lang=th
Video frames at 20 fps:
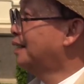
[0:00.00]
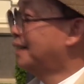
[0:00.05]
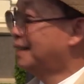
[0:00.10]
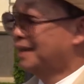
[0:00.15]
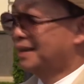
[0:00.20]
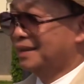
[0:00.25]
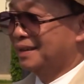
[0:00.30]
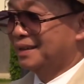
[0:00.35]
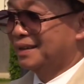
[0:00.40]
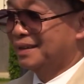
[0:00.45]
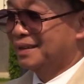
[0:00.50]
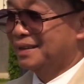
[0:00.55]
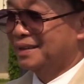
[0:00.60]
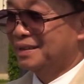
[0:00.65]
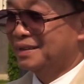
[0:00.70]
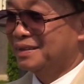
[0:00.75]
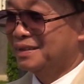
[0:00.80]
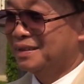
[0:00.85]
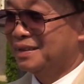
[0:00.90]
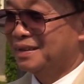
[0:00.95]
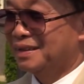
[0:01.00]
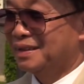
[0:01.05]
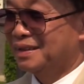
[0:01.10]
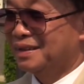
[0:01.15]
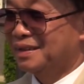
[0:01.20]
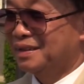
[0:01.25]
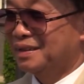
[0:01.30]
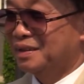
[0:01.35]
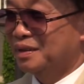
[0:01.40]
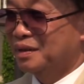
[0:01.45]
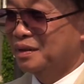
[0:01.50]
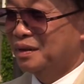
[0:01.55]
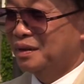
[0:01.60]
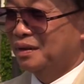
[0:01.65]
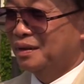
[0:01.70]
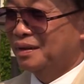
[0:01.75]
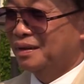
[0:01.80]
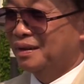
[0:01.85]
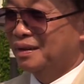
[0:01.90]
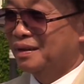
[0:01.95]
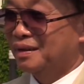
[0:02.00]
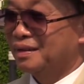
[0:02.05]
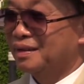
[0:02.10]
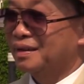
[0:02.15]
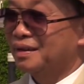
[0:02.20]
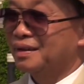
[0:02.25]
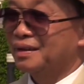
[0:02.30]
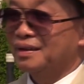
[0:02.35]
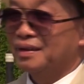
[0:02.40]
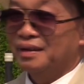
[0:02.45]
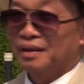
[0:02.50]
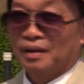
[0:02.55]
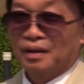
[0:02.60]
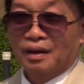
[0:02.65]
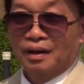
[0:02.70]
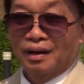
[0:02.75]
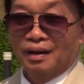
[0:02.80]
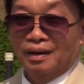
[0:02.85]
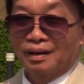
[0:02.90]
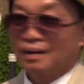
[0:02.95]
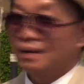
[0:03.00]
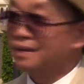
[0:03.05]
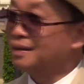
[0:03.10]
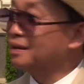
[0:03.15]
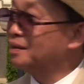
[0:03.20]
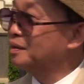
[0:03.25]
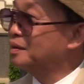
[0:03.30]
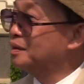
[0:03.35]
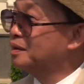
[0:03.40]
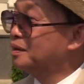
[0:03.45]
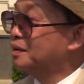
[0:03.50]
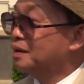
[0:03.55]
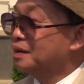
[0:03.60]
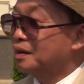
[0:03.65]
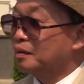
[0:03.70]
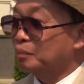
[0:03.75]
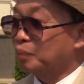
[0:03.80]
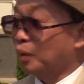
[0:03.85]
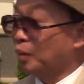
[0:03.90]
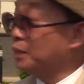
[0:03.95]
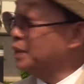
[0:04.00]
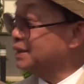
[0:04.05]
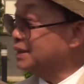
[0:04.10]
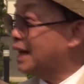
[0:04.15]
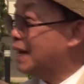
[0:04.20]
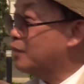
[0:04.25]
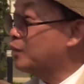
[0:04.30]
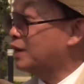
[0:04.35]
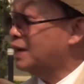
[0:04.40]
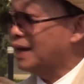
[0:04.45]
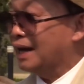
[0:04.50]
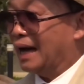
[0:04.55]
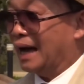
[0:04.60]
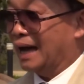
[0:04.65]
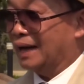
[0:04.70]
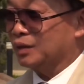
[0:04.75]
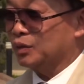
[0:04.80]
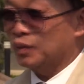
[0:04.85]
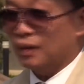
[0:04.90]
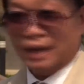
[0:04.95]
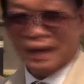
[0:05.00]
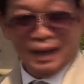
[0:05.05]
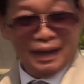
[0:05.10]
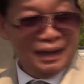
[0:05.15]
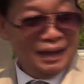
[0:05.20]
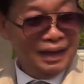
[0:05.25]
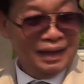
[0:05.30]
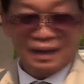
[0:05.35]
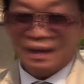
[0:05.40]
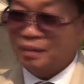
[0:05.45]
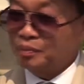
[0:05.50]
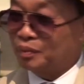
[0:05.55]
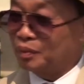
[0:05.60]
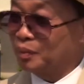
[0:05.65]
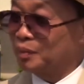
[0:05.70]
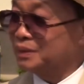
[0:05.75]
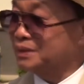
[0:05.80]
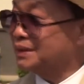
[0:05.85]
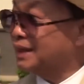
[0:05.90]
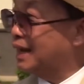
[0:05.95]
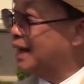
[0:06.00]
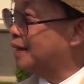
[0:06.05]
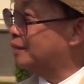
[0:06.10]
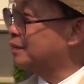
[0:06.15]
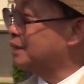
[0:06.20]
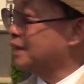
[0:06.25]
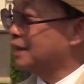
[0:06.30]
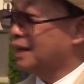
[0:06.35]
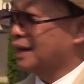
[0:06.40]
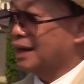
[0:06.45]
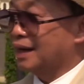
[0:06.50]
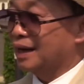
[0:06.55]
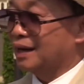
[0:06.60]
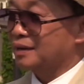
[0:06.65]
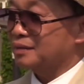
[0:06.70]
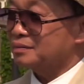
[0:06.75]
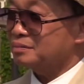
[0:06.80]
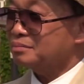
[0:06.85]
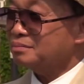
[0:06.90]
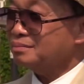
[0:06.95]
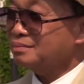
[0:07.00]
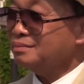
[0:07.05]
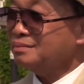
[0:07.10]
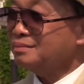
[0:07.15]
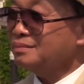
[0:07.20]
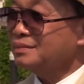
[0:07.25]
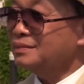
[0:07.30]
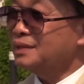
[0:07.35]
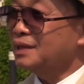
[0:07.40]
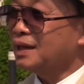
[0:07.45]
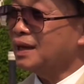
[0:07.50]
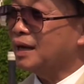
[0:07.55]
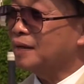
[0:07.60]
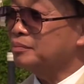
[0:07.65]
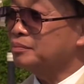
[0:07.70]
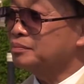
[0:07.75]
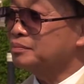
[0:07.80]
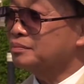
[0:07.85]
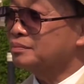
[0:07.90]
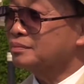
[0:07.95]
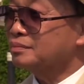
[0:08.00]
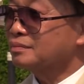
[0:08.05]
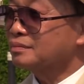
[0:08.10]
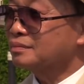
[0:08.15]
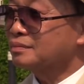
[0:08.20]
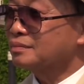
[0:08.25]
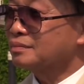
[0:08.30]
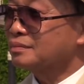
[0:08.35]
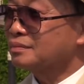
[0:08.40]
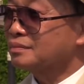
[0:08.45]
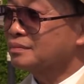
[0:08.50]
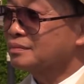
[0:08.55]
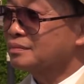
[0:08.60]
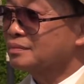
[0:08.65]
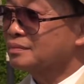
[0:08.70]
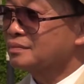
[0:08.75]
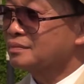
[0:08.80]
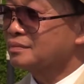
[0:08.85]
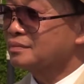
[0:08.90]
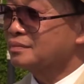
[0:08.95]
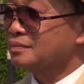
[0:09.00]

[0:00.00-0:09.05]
ราคาหกห้าหกเจ็ดล้านนะราคาผมไม่ทราบว่ารลังไม่ทราบอะไรงนี้ผมดูเลขที่แน่นอนนะครับ ไม่เกินเจ็ดล้าน